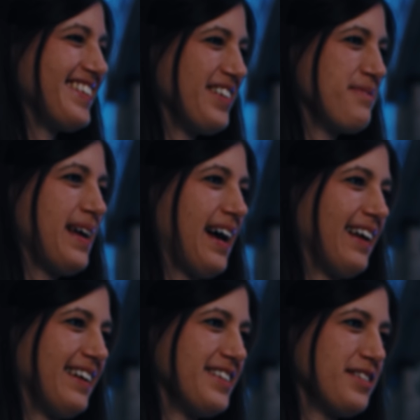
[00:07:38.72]
dann mehr
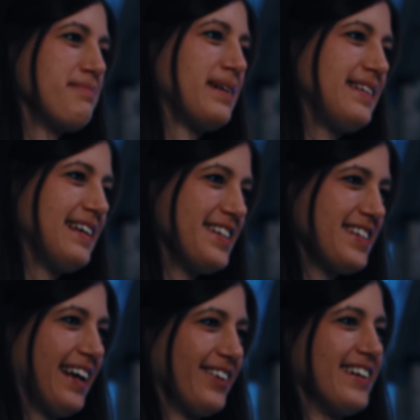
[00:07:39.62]
eine
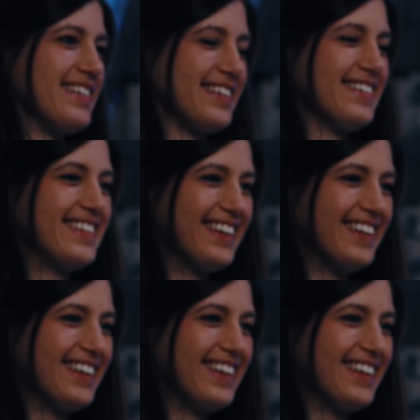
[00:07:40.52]
Sympathieentscheidung als jetzt.